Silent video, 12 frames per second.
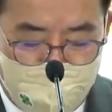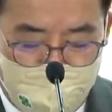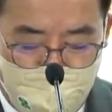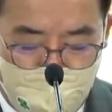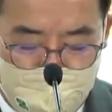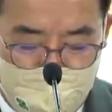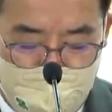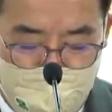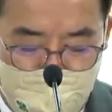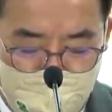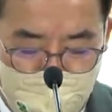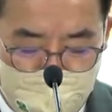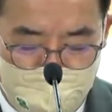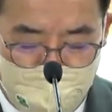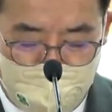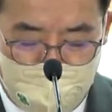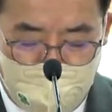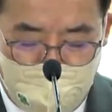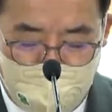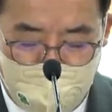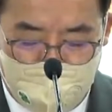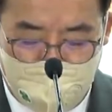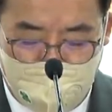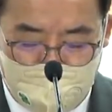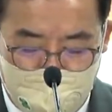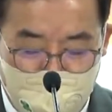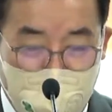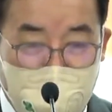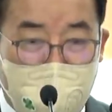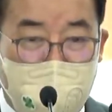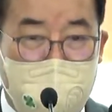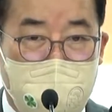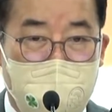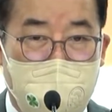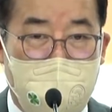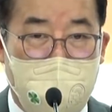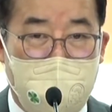포털 내부에서 보는 인링크 방식으로 보고 있습니다.